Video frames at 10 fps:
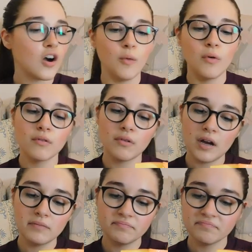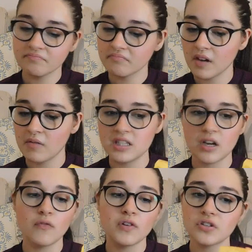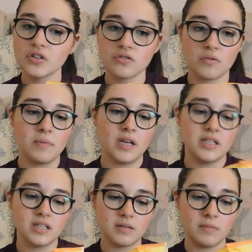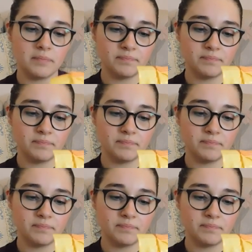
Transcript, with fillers: Comunque, queste confezioni sono bellissime.